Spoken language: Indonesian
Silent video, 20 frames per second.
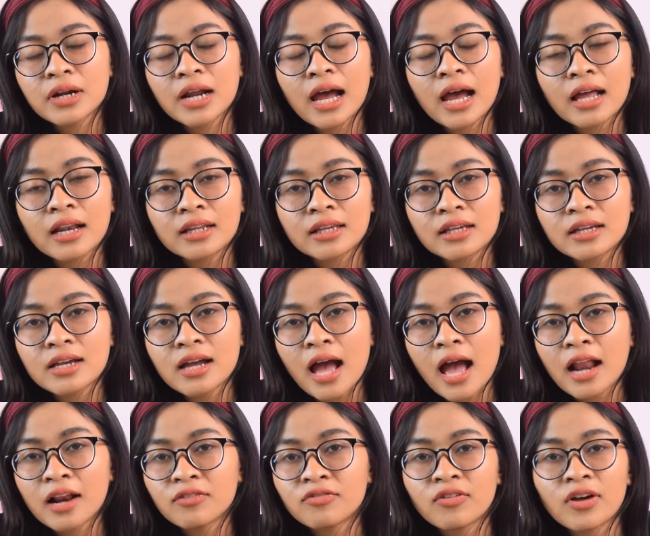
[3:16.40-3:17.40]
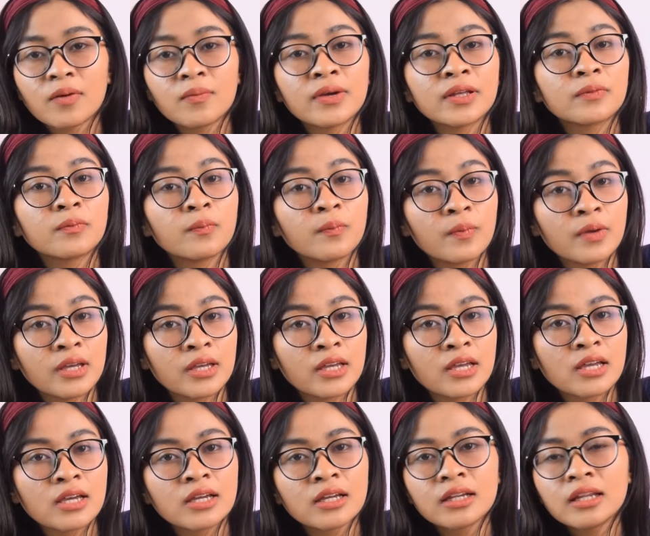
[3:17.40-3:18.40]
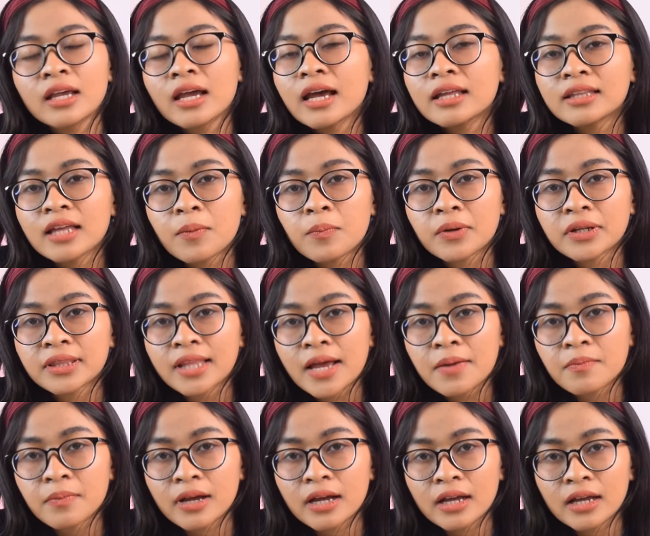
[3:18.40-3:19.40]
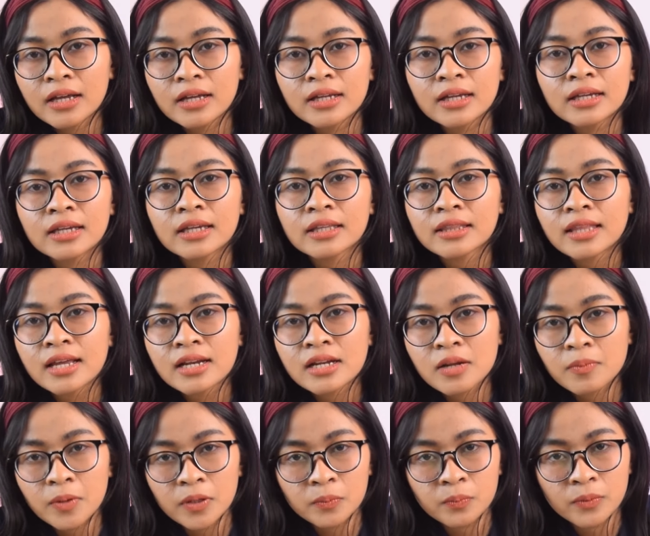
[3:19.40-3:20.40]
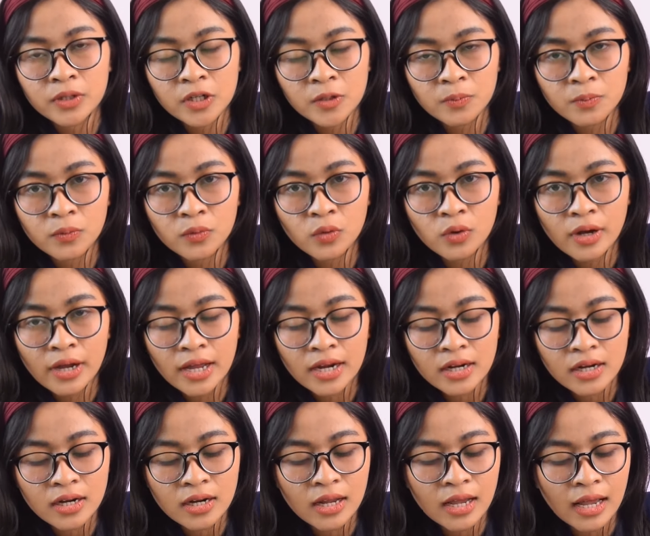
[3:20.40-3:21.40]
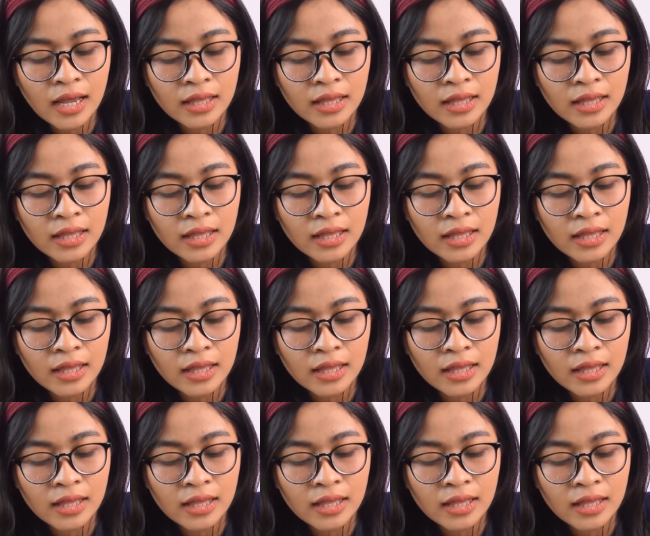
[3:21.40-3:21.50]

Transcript: beralih ke alfabet B. Di kata pertama, kita dapat menemukan